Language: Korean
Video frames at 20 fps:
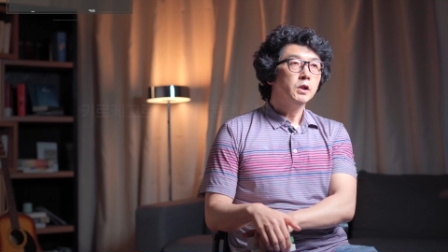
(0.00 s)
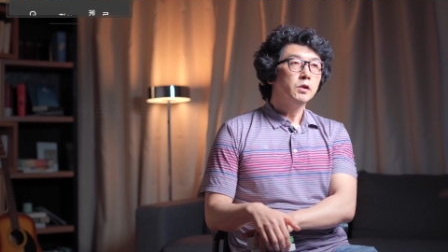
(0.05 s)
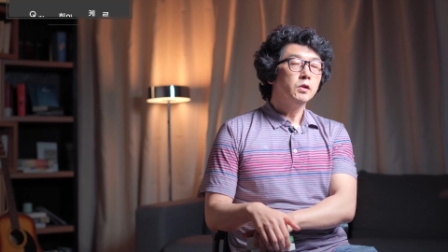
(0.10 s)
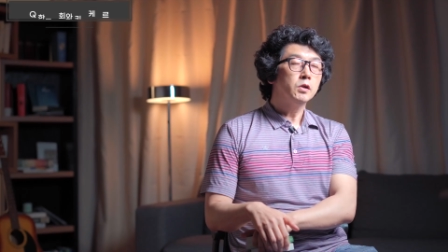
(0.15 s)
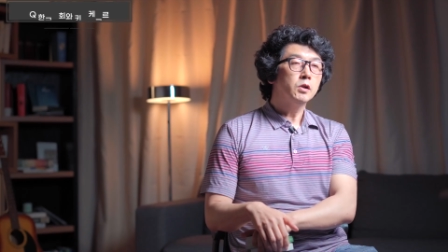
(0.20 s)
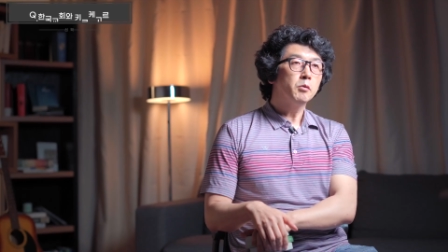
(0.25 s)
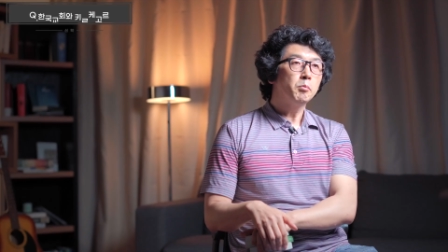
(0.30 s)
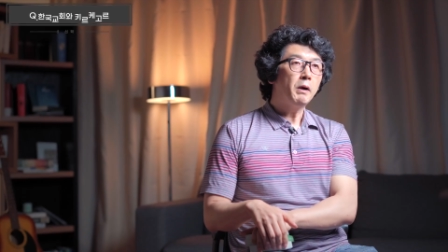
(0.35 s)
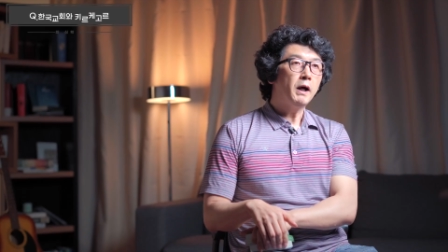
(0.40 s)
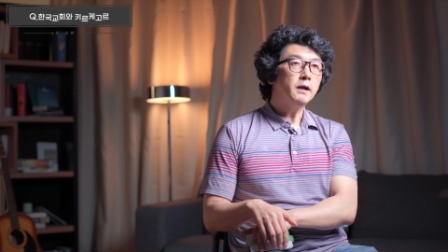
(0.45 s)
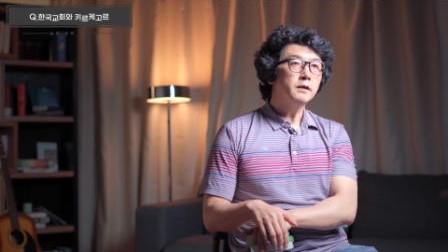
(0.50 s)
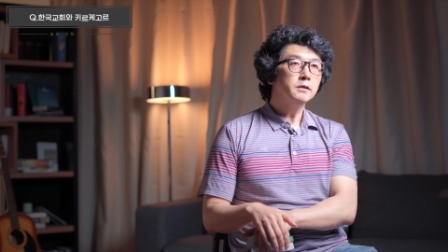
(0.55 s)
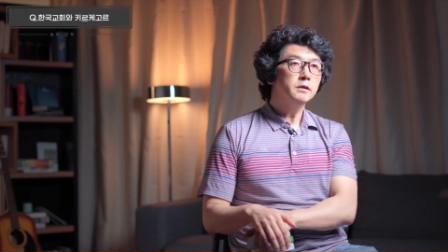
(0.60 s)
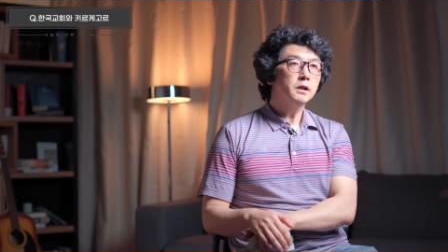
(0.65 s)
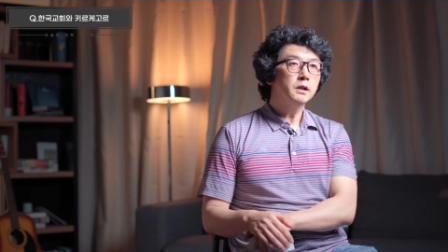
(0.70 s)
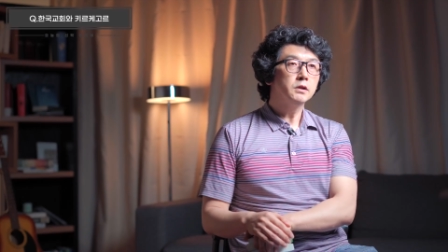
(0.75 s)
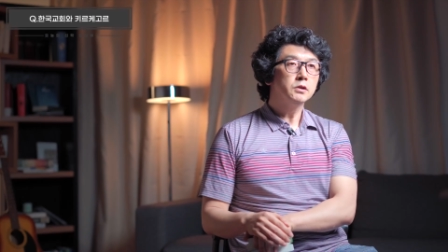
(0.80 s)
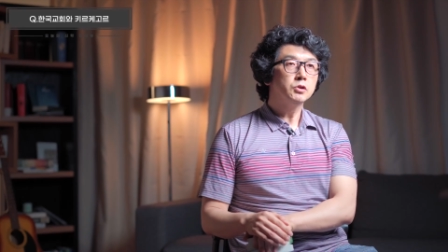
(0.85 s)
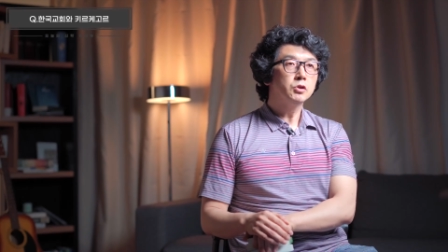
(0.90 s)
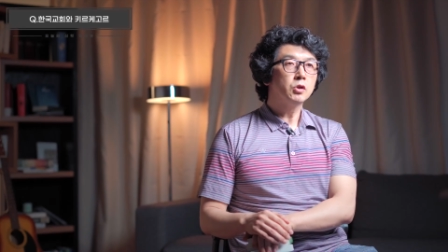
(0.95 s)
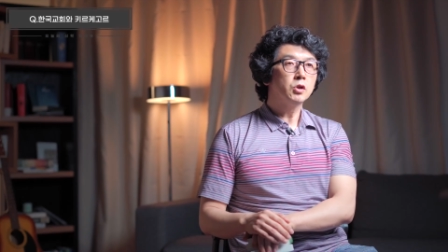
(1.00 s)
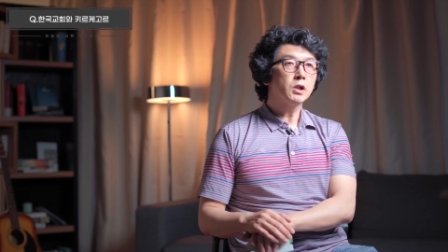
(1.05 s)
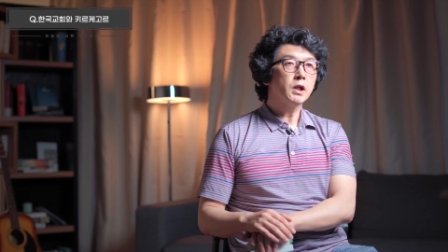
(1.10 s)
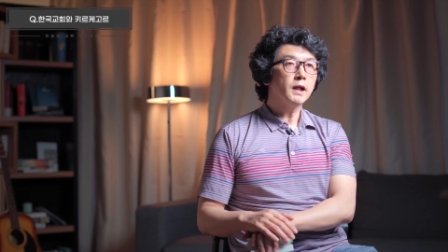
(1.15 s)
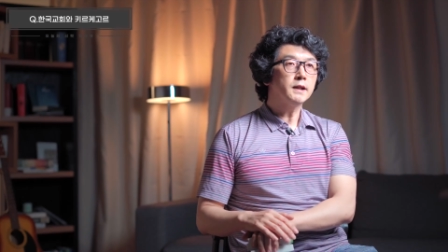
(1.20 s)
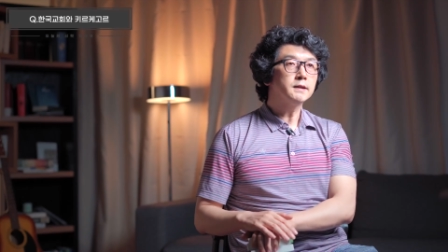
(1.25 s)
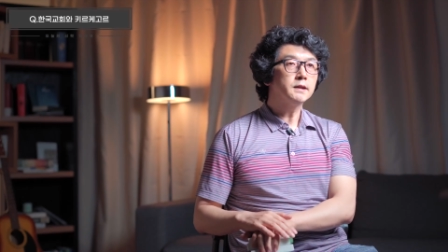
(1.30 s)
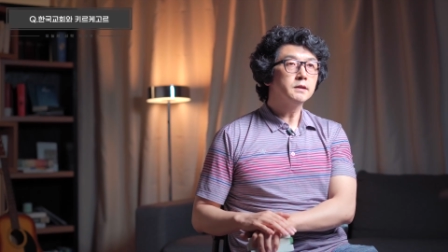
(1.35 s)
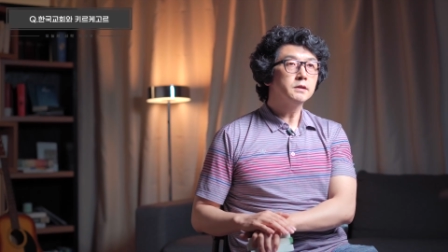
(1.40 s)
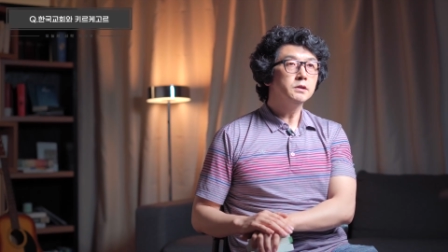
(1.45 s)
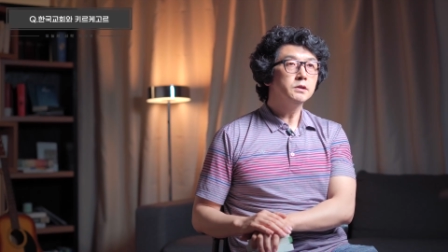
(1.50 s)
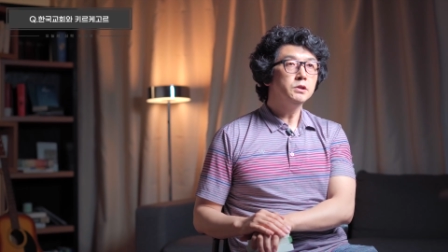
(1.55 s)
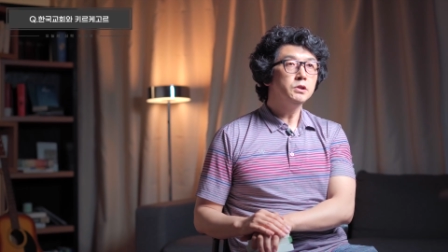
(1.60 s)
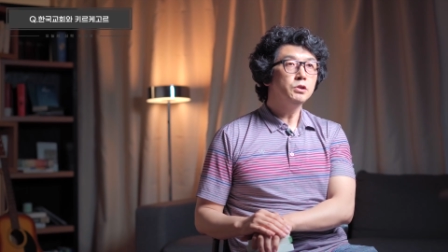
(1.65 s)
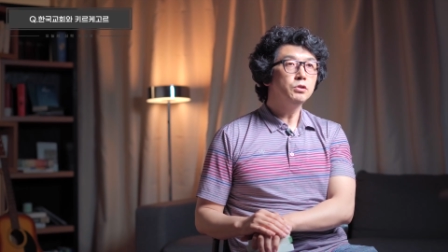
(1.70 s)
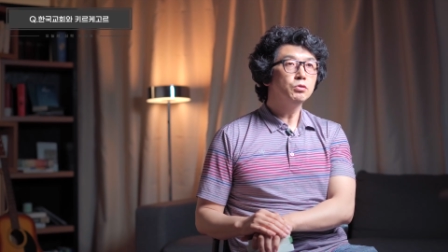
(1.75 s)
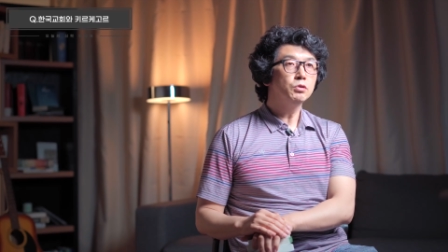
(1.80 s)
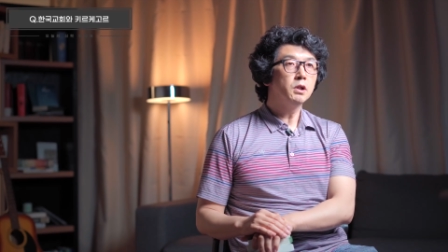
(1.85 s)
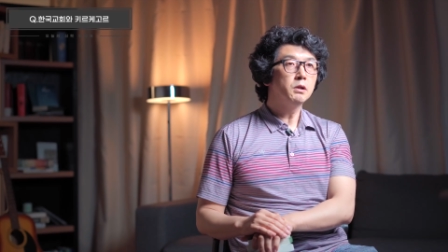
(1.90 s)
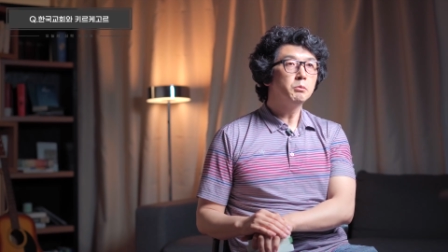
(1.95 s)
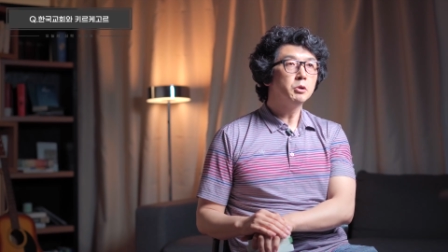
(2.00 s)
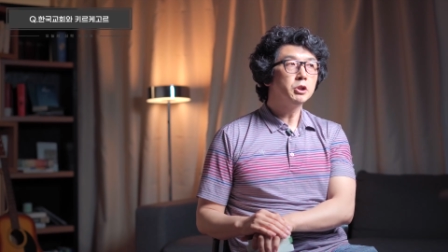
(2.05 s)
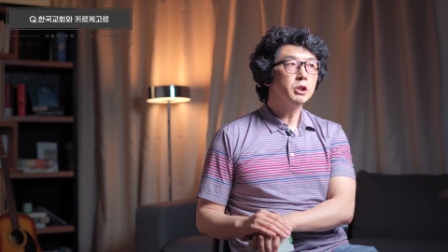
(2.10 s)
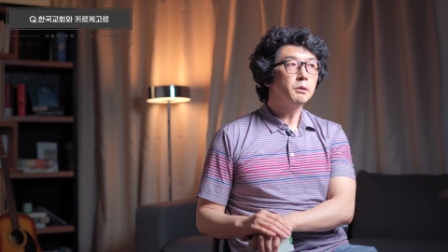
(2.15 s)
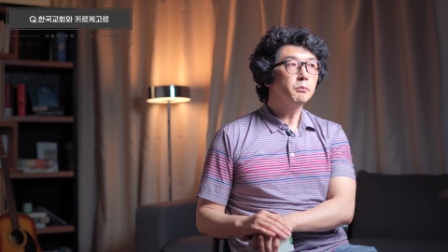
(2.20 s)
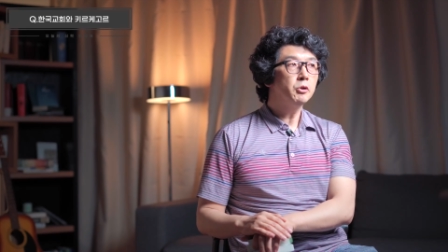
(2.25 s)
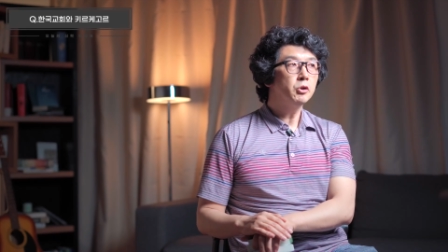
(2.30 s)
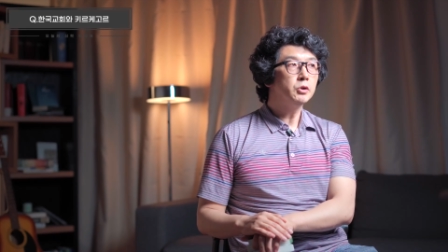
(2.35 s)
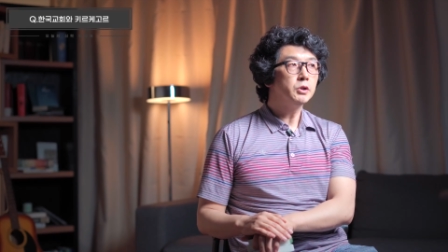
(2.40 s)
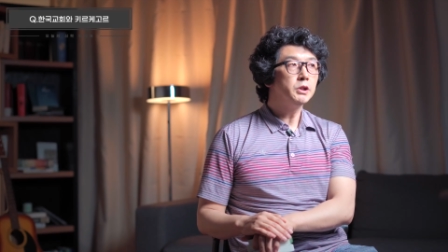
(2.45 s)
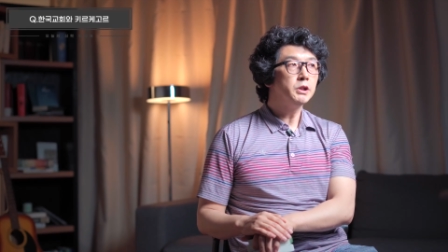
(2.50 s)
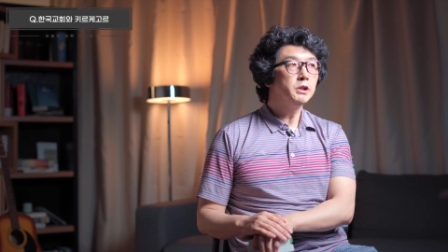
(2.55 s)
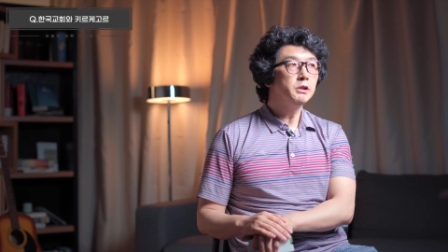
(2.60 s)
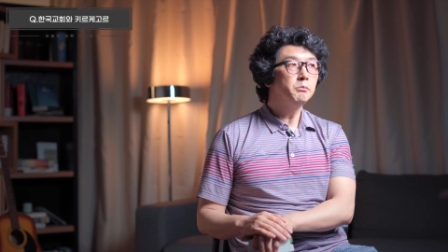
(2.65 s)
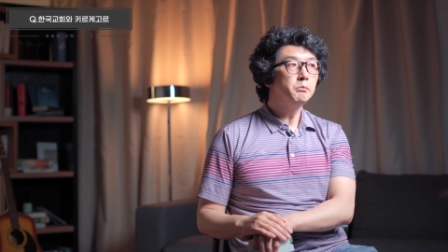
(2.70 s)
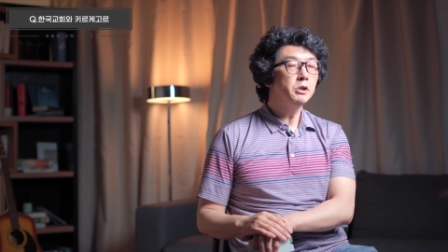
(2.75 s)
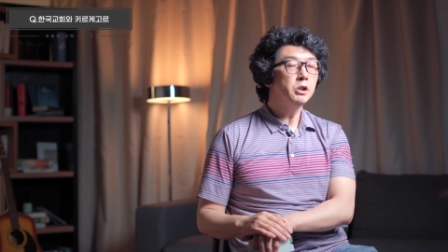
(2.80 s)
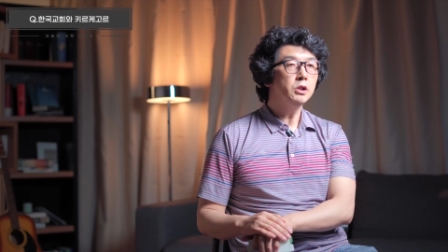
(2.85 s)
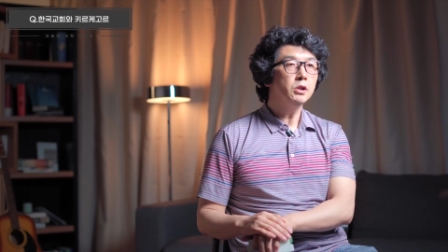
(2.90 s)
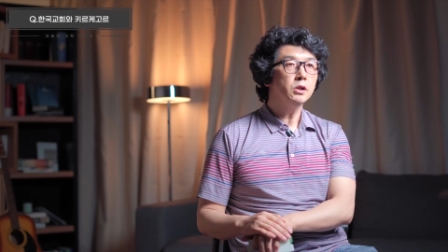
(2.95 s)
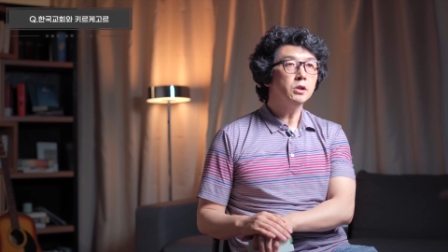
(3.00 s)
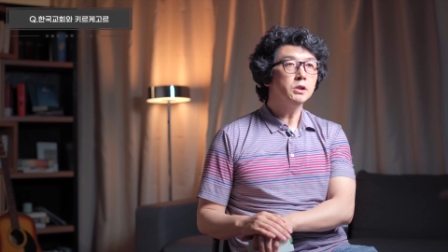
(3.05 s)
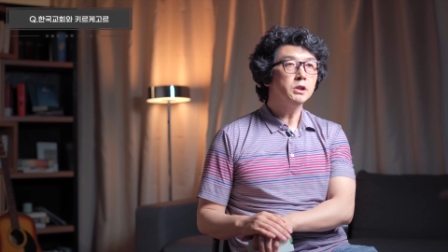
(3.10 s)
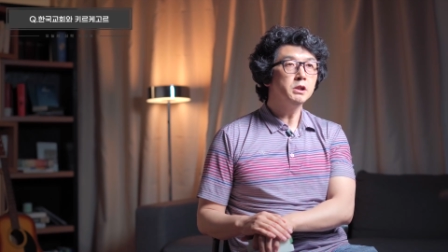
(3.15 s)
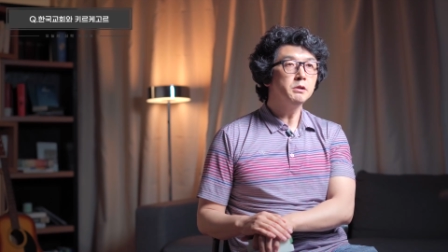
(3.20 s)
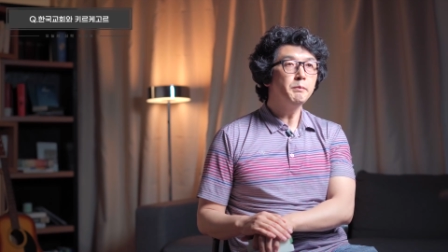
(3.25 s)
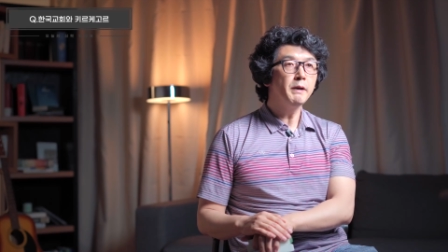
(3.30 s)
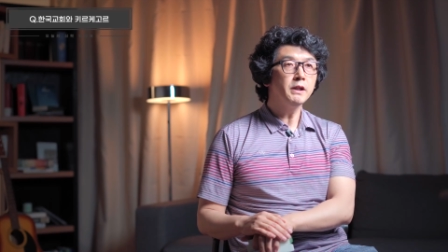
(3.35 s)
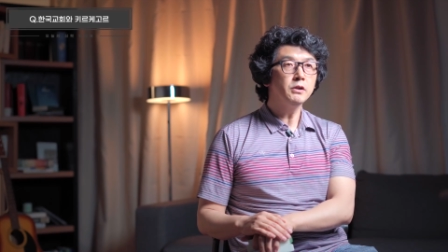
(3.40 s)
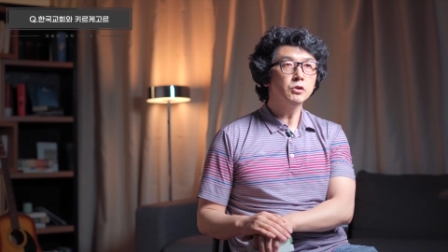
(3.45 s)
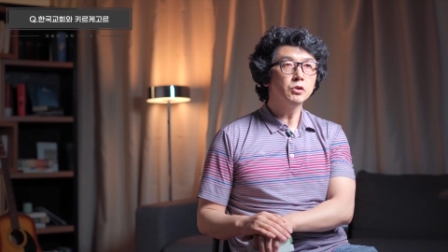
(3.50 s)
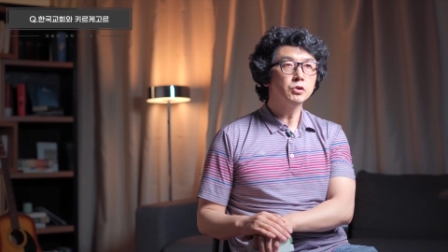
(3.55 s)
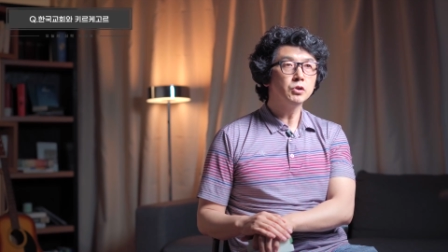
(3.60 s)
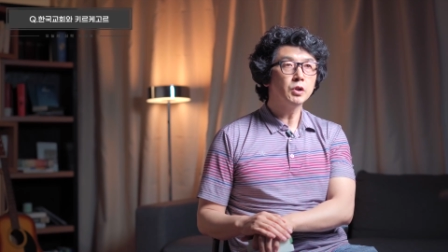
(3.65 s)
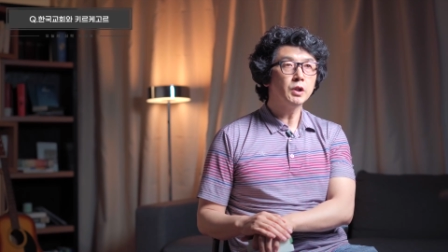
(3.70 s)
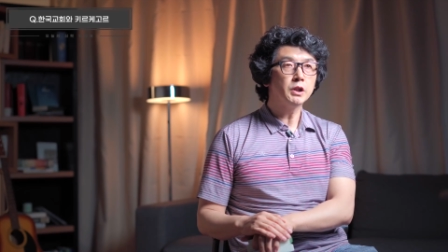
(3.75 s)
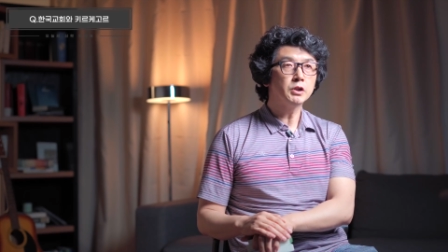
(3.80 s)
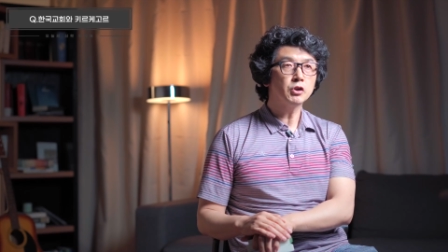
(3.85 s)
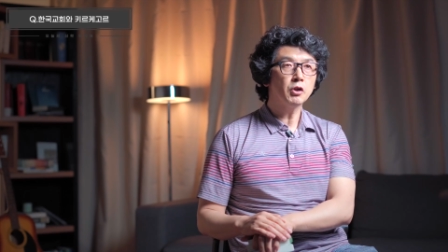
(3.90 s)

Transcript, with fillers: 이렇게 반응하는 저는 가장 큰 이유가 뭐냐면 이미 200년 전에